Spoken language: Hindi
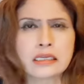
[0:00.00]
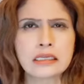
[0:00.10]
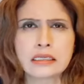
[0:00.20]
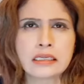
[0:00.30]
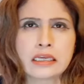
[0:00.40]

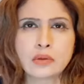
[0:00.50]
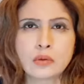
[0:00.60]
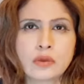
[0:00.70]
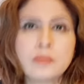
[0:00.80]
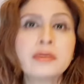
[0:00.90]
लेकिन ये तो
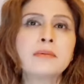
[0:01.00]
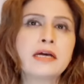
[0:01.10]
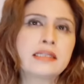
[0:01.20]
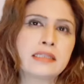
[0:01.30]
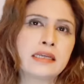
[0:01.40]
कोई बड़ी
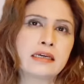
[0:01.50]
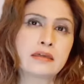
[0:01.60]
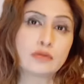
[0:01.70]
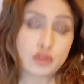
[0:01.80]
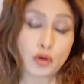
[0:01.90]
बात नहीं
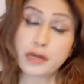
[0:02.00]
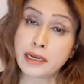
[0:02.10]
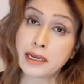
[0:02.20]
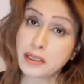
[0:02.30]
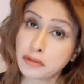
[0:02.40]
है कुछ और
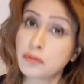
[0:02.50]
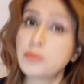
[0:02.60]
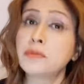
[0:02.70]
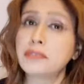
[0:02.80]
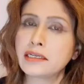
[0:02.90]
है तो वो
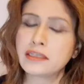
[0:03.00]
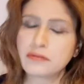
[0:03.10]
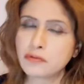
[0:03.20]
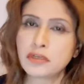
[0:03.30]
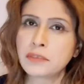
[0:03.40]
भी बता
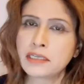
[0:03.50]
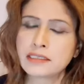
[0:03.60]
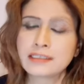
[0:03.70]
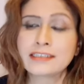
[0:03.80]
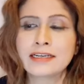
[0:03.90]
दें वो नहीं
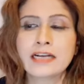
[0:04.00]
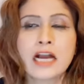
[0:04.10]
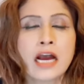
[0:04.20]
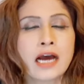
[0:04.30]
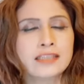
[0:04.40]
बता सकते
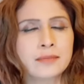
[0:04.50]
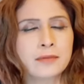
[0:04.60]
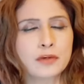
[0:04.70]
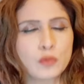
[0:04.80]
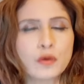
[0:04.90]
अच्छा
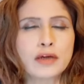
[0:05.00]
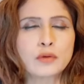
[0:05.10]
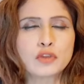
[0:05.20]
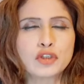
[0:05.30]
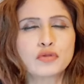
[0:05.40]
फिर हुआ
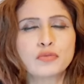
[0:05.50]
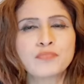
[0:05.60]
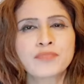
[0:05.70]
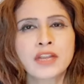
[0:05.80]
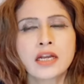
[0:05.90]
कुछ यूँ
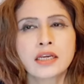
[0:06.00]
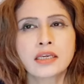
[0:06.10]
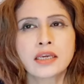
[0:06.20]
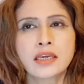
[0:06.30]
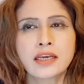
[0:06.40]

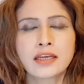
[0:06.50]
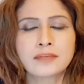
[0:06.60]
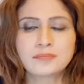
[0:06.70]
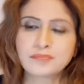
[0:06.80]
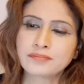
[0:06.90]
कि
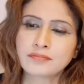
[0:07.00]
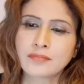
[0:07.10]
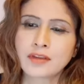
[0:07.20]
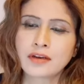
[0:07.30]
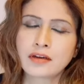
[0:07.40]

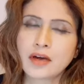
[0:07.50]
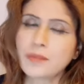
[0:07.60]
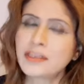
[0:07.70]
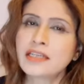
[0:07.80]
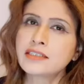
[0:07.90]

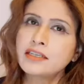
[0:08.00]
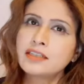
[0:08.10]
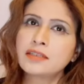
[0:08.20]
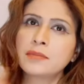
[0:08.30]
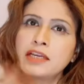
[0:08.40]
अभी तक किसी
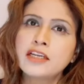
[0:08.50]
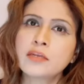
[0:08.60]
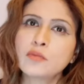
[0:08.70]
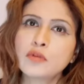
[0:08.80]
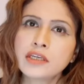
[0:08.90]
ने ज़िम्मेदारी
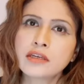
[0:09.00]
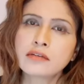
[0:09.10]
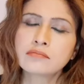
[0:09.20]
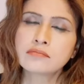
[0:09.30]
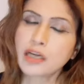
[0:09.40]
कबूल नहीं
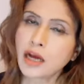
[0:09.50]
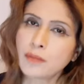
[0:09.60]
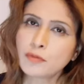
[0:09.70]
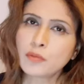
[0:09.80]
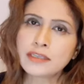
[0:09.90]
की अरे
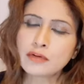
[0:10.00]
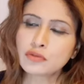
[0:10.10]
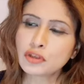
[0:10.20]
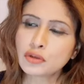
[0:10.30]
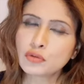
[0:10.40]
आपको पता है
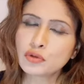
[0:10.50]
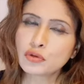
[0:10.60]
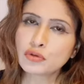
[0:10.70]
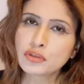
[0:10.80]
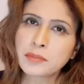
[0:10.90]
उधर तो कुछ
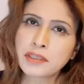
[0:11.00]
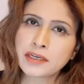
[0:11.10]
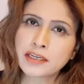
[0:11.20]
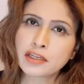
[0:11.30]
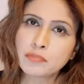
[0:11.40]
हो तो
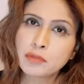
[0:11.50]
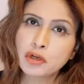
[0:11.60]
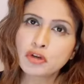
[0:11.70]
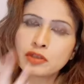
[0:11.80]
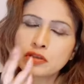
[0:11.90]
जिम्मेदारियां ये
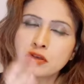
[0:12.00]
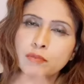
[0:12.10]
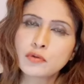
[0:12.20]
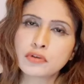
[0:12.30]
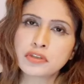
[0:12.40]
मिनटों में
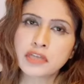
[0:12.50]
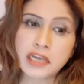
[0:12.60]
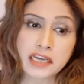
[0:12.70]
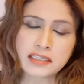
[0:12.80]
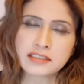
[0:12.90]
कबूल होती
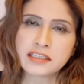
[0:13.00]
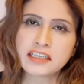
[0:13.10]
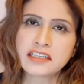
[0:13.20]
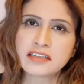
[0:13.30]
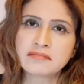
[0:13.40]
ऐ तो ऐसी
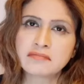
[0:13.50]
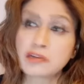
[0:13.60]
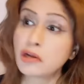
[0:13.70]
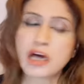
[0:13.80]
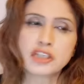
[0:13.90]
किता
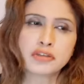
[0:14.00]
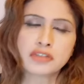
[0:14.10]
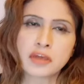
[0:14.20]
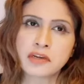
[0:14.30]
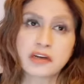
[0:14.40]
लो आ जाओ
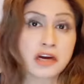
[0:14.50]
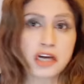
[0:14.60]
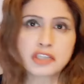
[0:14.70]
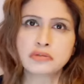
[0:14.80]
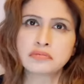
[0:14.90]
सामने
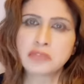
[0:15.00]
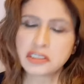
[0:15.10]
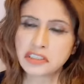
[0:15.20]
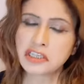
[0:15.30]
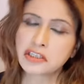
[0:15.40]
आ जाओ
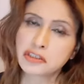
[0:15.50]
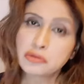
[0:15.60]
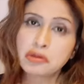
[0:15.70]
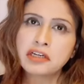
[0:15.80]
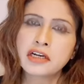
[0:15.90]
असी किता
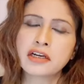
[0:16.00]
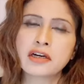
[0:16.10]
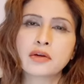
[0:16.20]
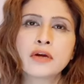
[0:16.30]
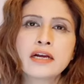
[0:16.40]
जो करना
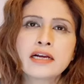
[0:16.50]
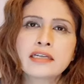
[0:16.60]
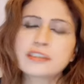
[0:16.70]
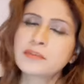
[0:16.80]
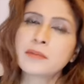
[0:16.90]
कर लो
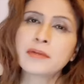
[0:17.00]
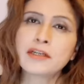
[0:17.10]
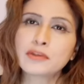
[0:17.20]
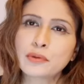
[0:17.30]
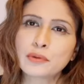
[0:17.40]
सबसे
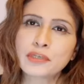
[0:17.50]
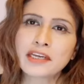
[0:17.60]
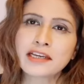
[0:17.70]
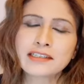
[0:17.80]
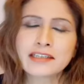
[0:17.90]
पहले तो लोग
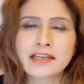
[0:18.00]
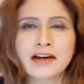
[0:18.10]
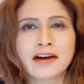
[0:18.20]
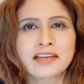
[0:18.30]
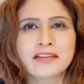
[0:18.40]
ये कहते हैं
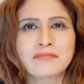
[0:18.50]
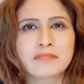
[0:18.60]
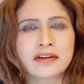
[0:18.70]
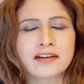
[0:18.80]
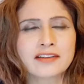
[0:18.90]
आके
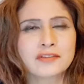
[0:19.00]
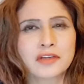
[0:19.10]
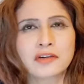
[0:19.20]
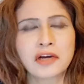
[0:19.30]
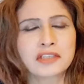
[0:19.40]
खास
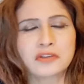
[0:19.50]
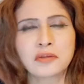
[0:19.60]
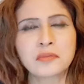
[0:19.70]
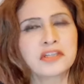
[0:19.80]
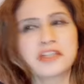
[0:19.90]
खास
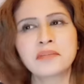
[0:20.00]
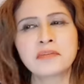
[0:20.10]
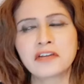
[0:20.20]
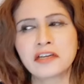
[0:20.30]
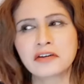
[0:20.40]
तौर पर
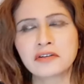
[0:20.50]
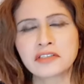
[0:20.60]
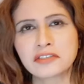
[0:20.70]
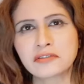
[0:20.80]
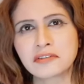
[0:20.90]
पी वाले और
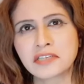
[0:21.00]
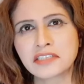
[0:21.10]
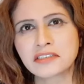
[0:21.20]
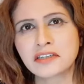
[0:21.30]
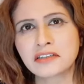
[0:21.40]
ये जो
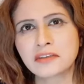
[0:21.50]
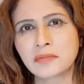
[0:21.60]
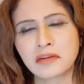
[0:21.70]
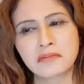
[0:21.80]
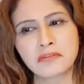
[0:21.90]
दहशत गर्द
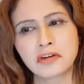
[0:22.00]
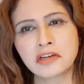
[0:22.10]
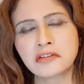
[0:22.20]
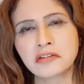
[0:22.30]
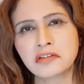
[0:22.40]
हमले हैं फ़ौरन